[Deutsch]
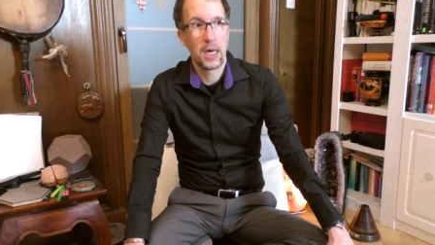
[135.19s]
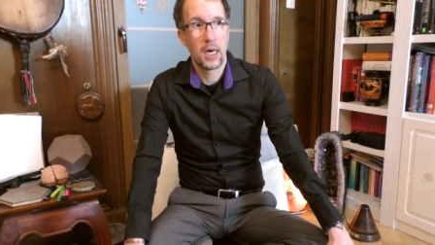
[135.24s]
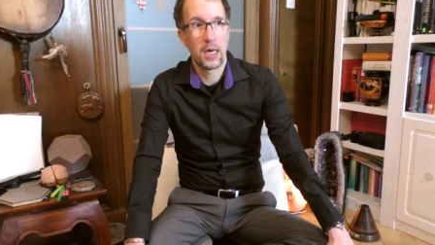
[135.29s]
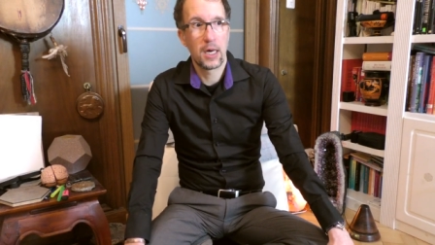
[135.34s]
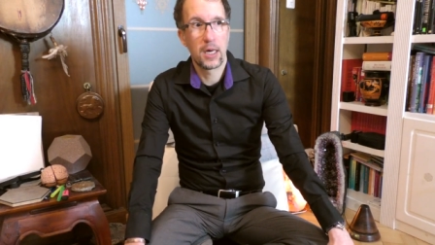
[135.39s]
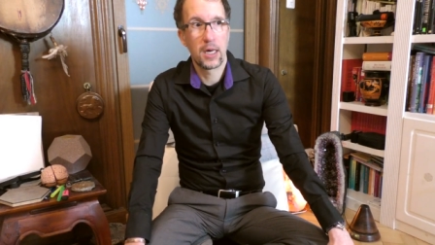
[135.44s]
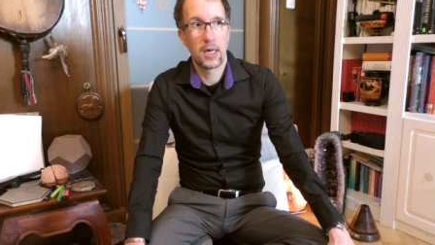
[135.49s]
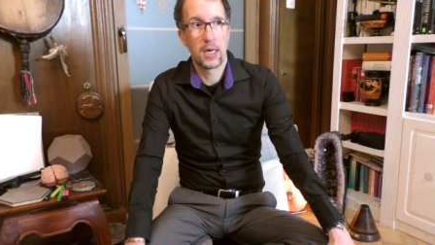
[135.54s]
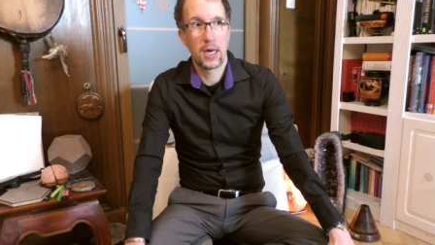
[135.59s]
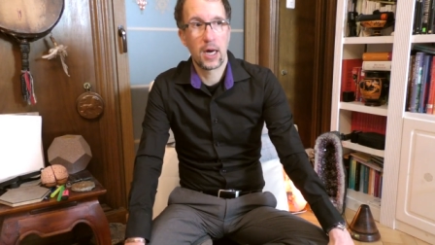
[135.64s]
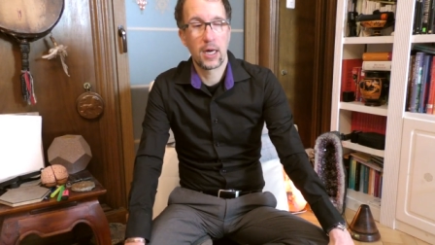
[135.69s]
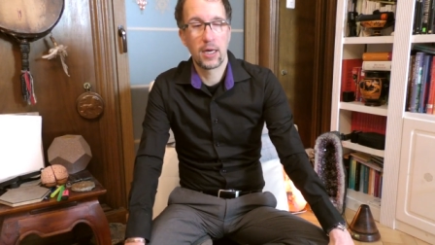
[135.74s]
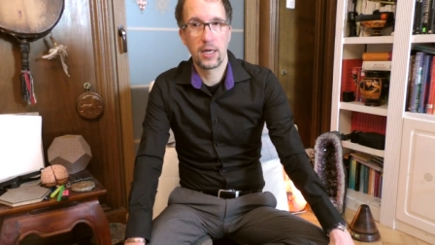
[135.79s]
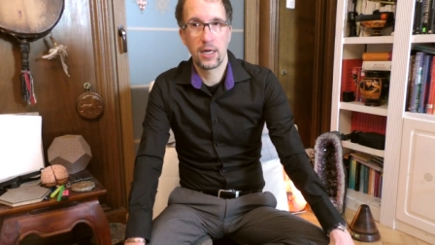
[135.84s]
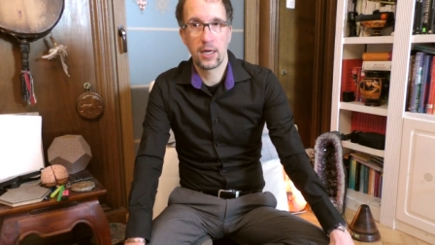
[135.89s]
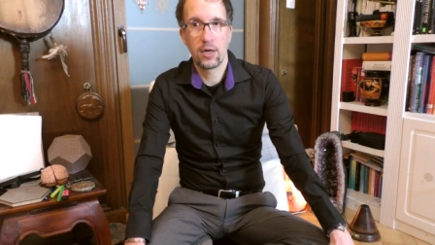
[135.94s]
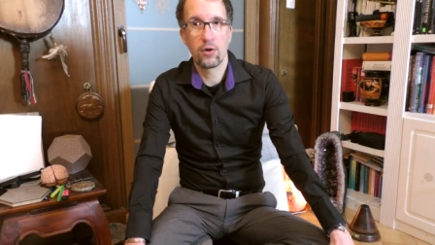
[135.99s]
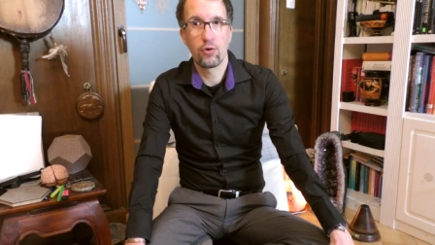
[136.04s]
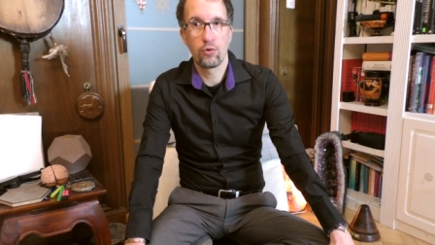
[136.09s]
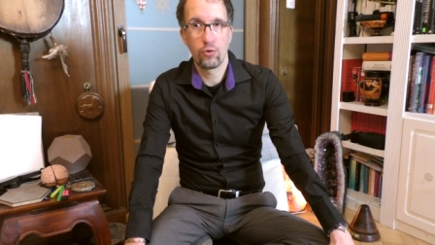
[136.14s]
äh, eine
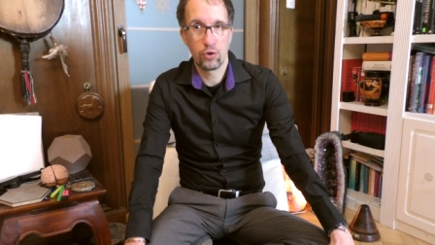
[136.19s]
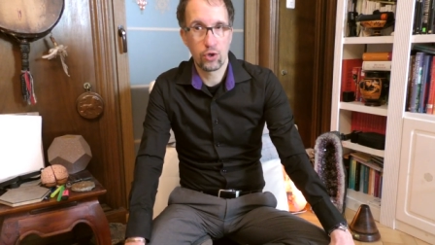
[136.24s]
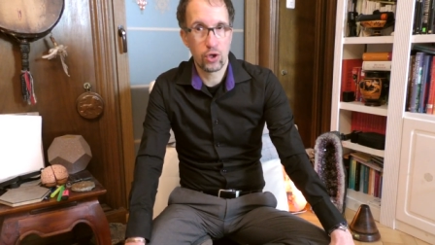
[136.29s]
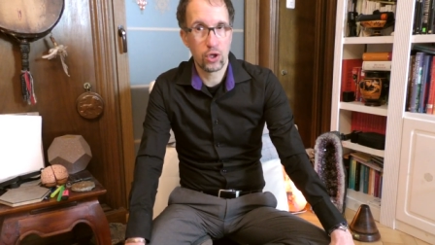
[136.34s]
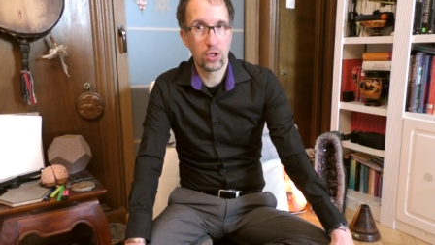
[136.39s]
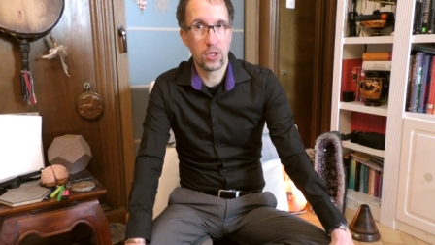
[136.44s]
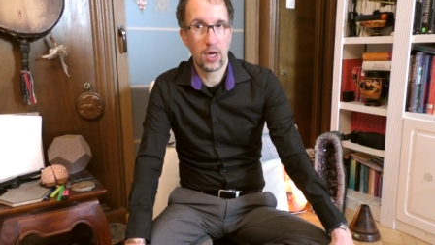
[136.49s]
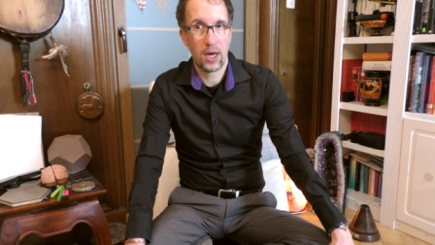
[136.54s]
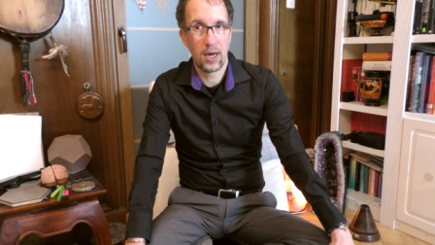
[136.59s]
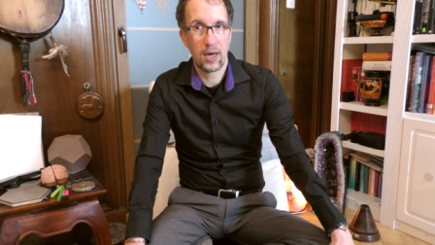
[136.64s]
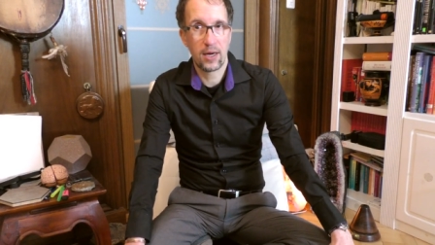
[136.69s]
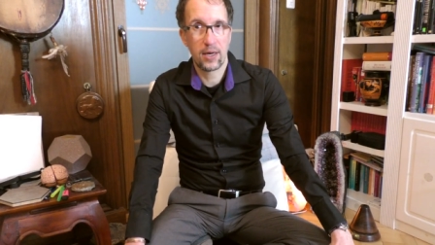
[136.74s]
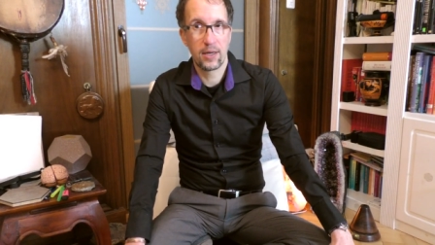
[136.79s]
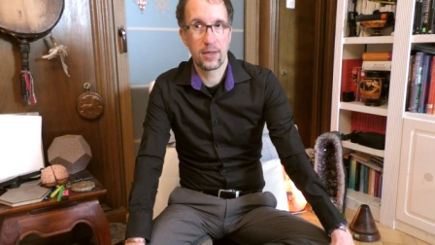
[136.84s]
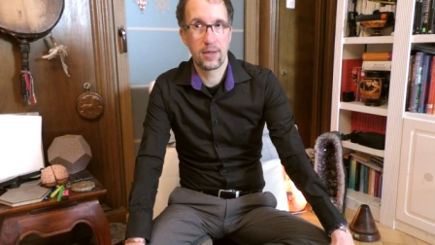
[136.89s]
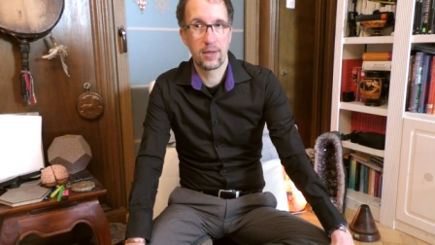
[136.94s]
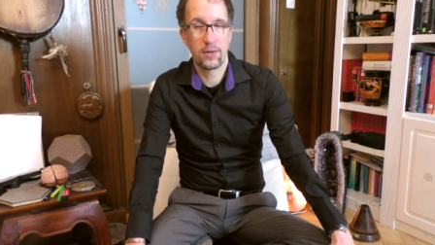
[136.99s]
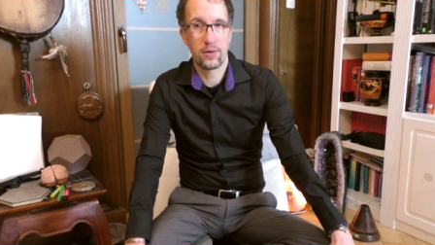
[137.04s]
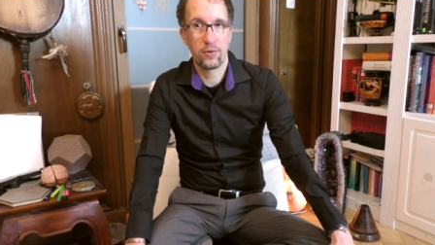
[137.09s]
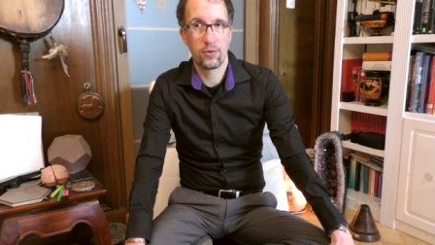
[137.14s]
heroische
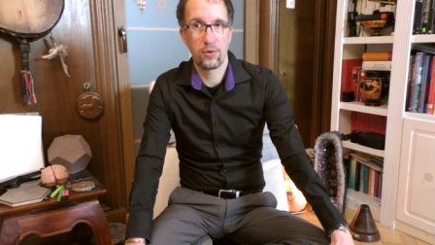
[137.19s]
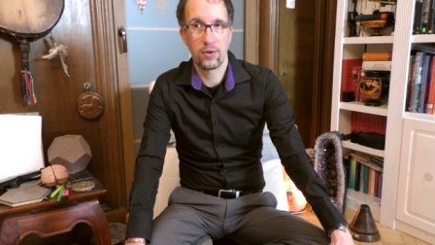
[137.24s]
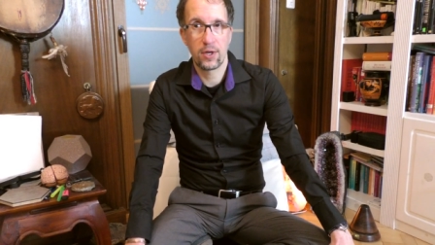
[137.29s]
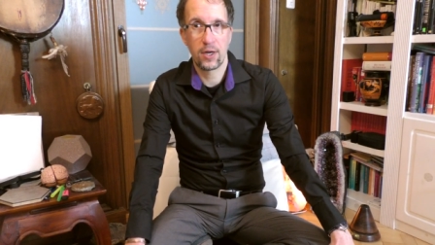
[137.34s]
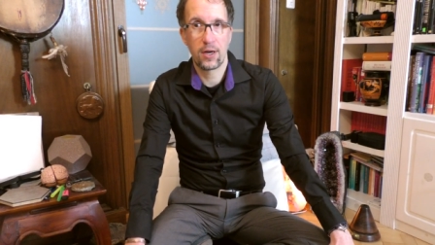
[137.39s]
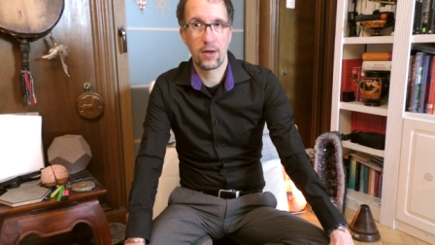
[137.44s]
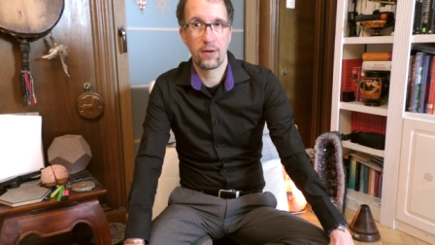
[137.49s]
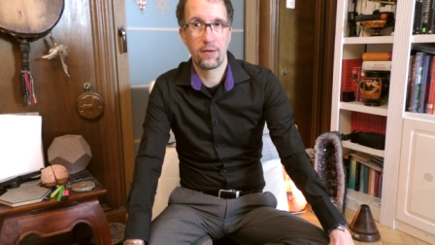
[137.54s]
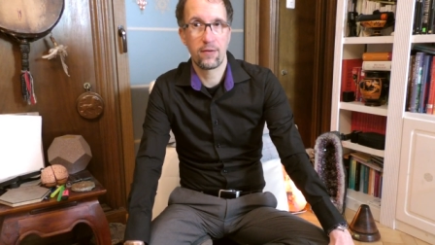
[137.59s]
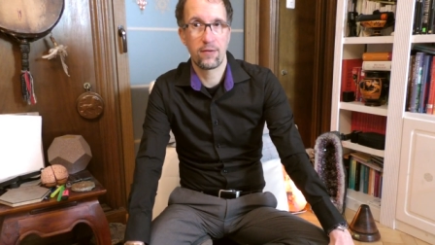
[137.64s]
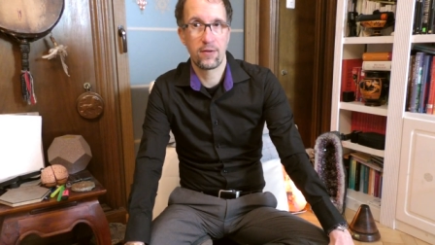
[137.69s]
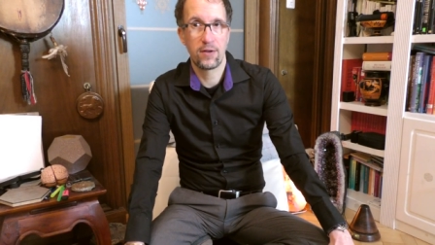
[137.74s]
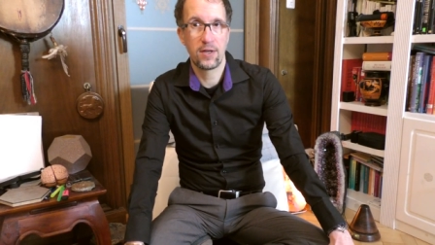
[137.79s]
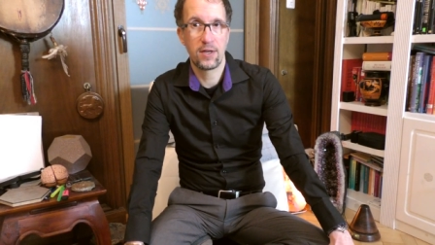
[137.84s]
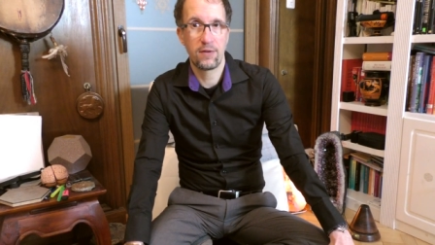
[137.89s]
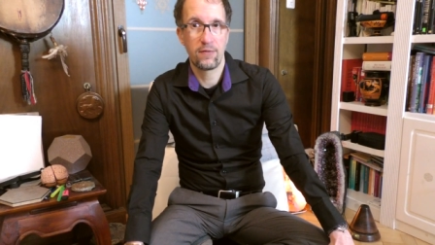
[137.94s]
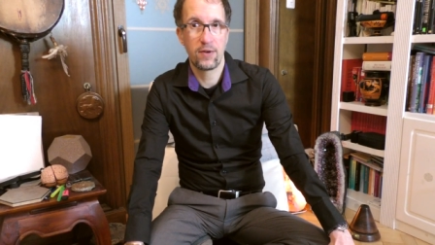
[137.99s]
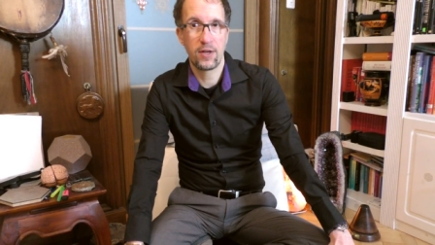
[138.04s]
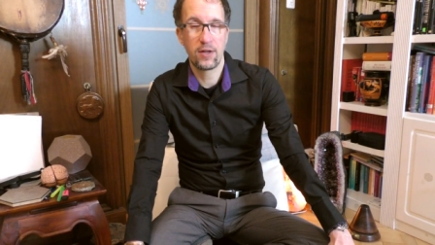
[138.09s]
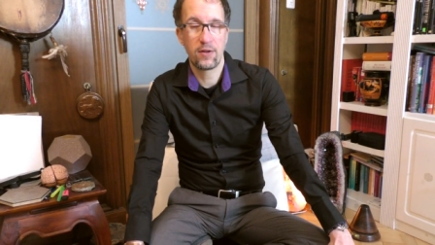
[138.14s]
Tat und da sind
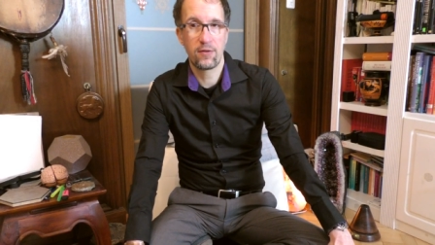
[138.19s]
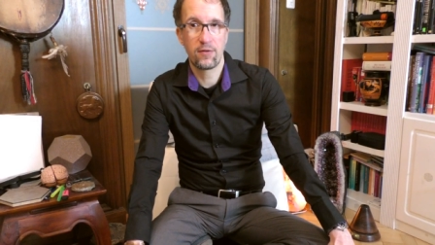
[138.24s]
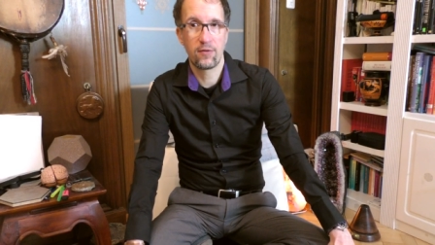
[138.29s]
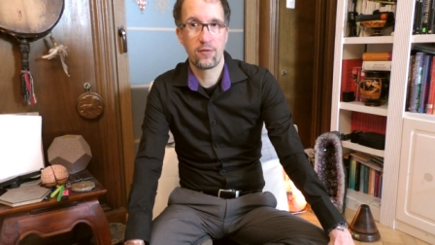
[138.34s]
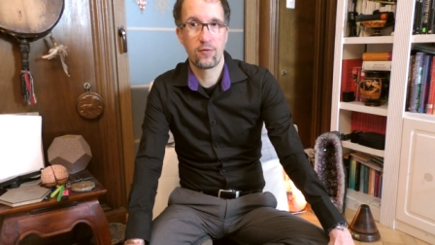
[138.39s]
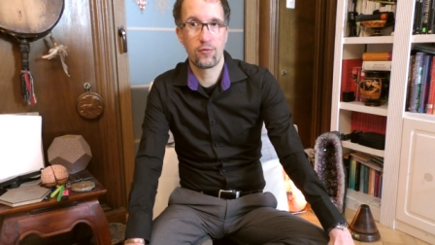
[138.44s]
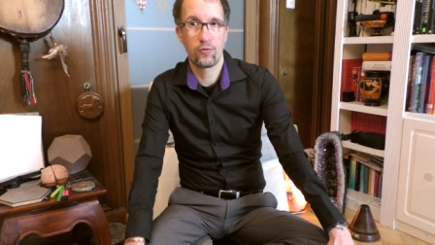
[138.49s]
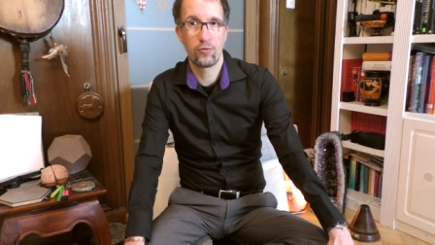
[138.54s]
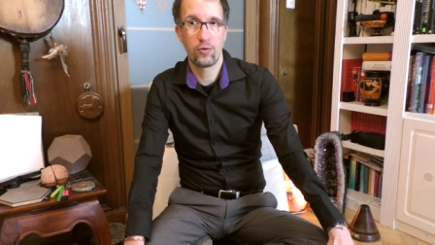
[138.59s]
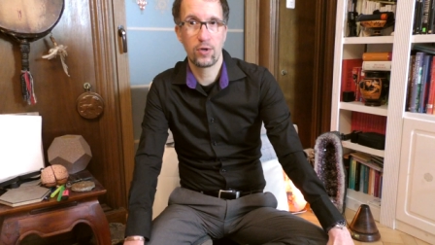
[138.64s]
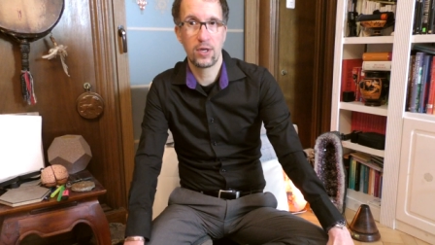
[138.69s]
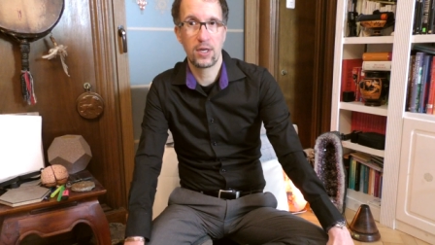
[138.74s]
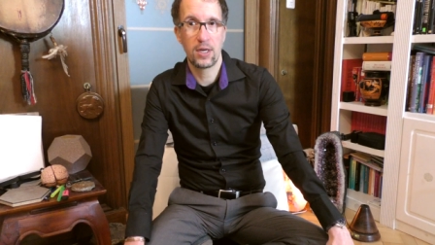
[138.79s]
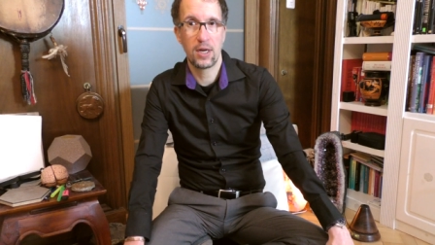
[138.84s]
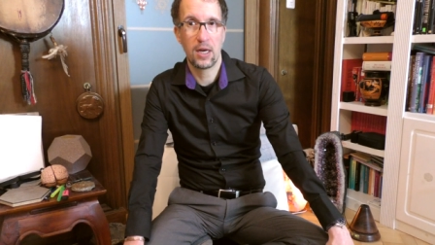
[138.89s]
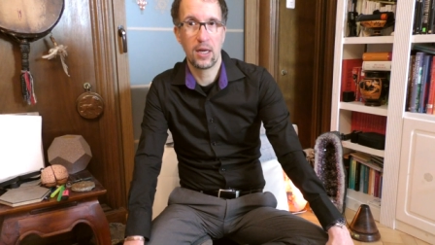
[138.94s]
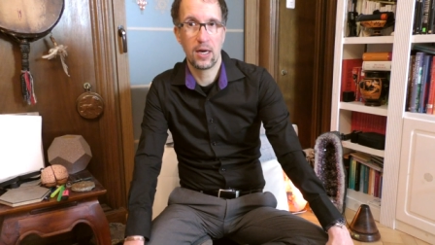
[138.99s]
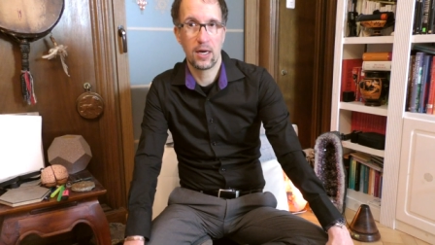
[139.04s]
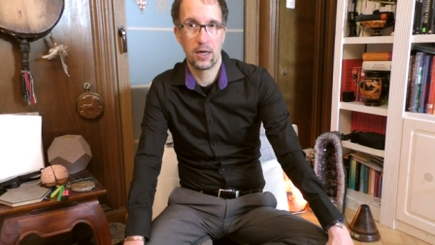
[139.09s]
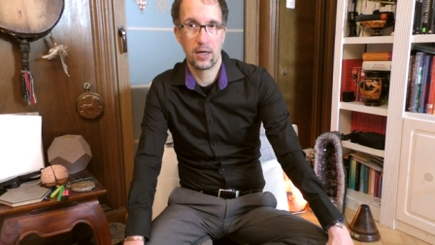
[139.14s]
die wenigsten zu in
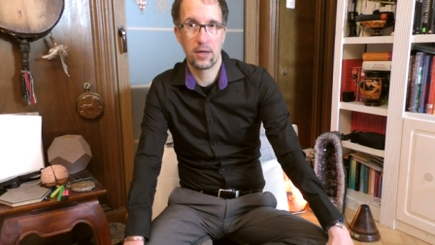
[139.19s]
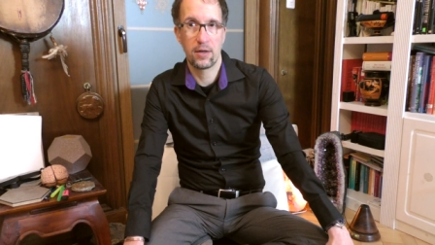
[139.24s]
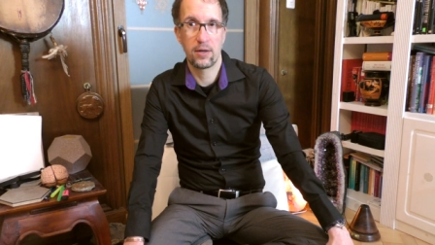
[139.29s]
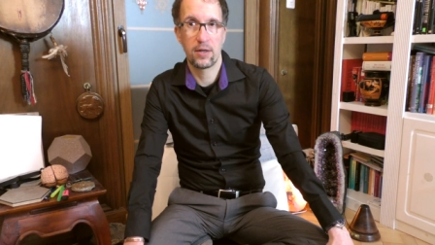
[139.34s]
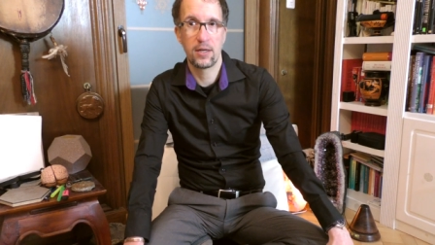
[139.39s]
der Lage,